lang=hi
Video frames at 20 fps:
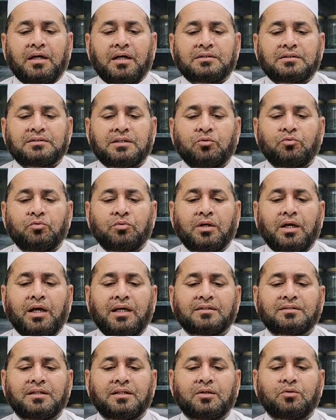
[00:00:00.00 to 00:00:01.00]
रानू
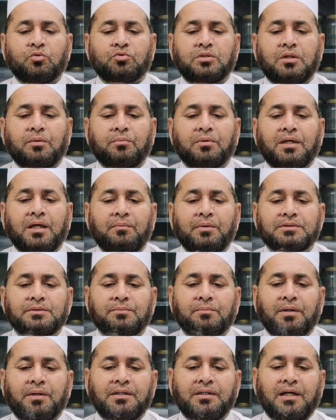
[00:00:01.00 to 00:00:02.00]
ऐसा नुस्खा बनाया मेरे
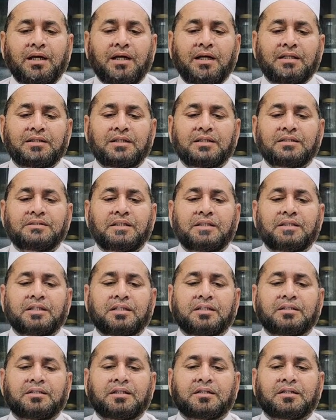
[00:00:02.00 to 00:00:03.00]
भाई आया दे, ये दे,
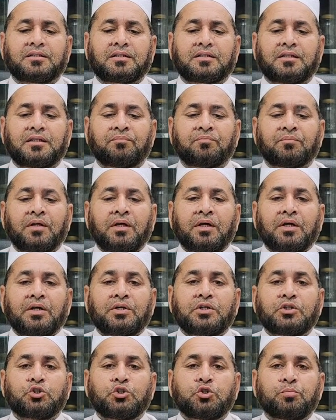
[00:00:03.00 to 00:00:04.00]
देख सकते हैं
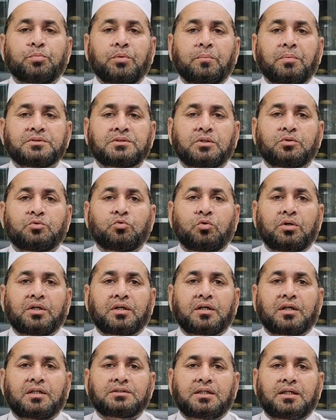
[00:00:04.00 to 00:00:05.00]
टिश्यू पेपर से धुआं
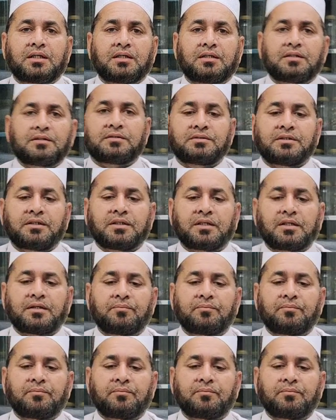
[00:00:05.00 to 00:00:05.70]
निकल रहा है ये देखें